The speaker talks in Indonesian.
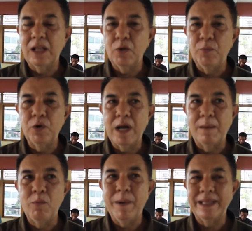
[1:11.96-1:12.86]
ataupun
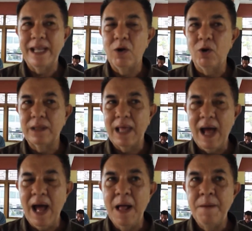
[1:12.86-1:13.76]
kabupaten kota
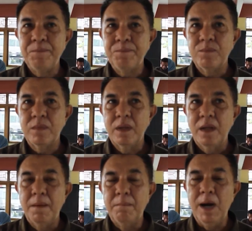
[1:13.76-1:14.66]

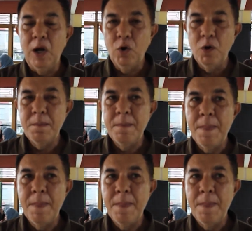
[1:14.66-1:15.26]
belum